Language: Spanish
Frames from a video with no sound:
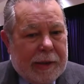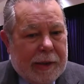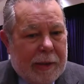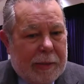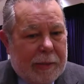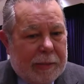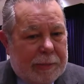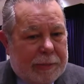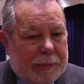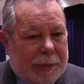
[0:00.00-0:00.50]

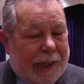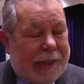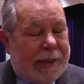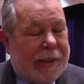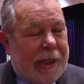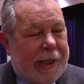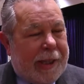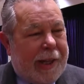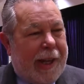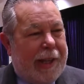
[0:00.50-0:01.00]

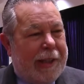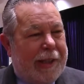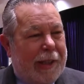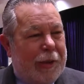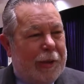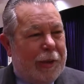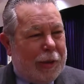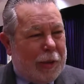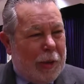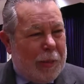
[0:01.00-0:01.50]
empresarial de
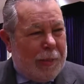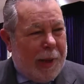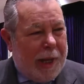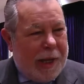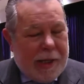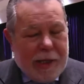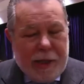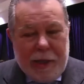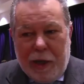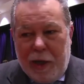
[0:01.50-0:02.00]
nuestro
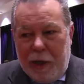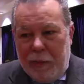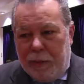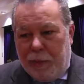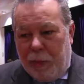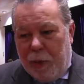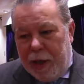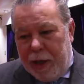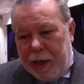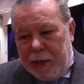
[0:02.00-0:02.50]
país,
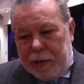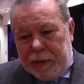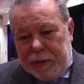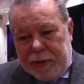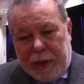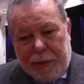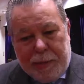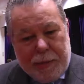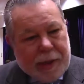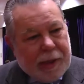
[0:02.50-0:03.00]
pues
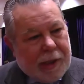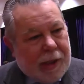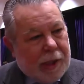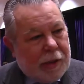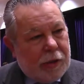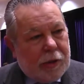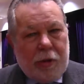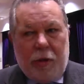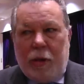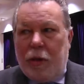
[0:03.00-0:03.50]

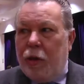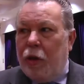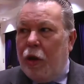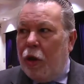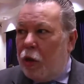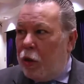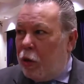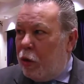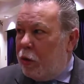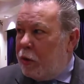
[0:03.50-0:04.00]
dividiendo
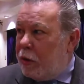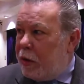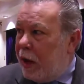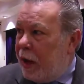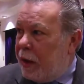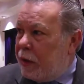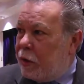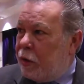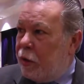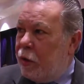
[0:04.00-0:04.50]

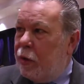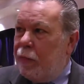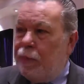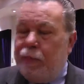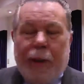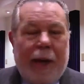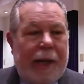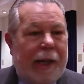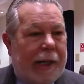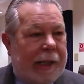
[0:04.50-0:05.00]
contratos
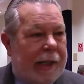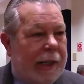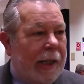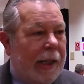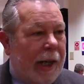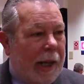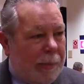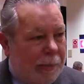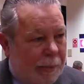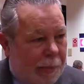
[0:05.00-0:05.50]
para que
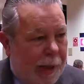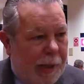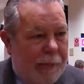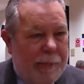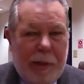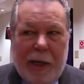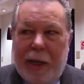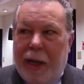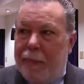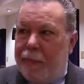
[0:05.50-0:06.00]
las
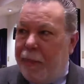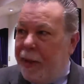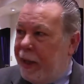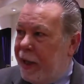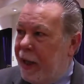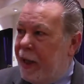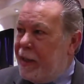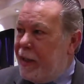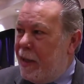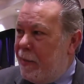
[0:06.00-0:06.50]
pymes, las
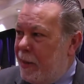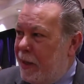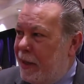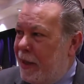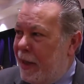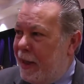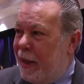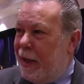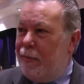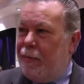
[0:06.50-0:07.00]
pequeñas y
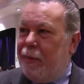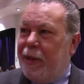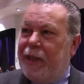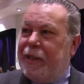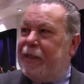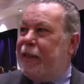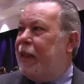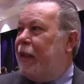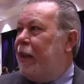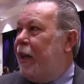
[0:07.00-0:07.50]
medianas
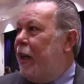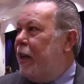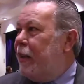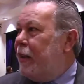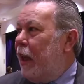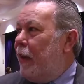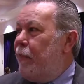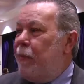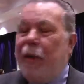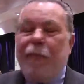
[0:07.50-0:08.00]
empresas
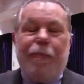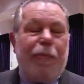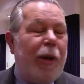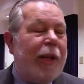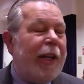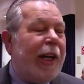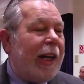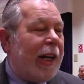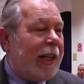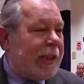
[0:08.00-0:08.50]
también
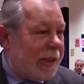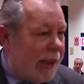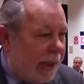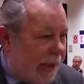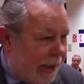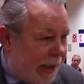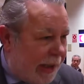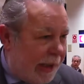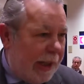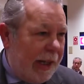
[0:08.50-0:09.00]
puedan
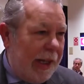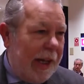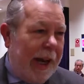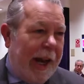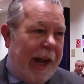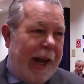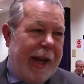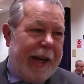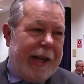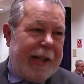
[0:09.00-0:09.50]
acceder
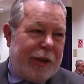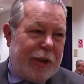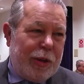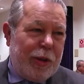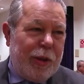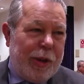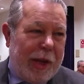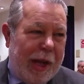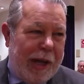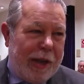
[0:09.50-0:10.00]
a a
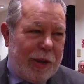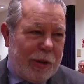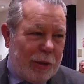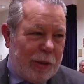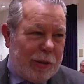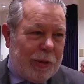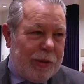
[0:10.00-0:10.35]
esos